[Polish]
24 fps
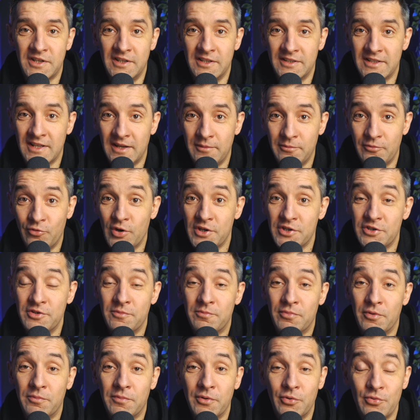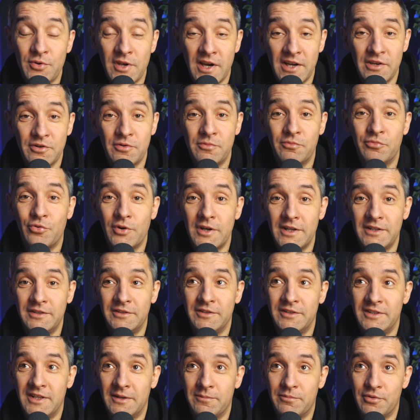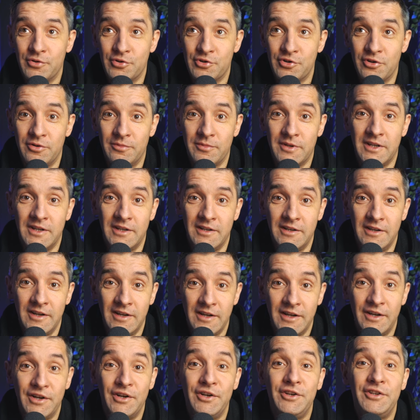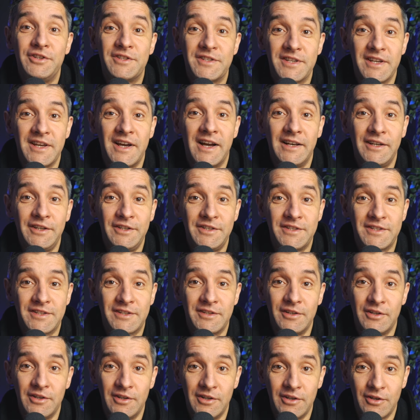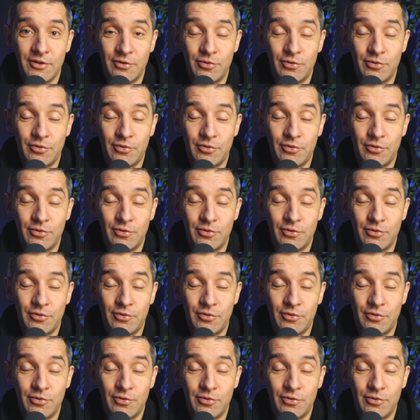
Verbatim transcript: ale tam właśnie popełniają błędy na poziomie licealisty,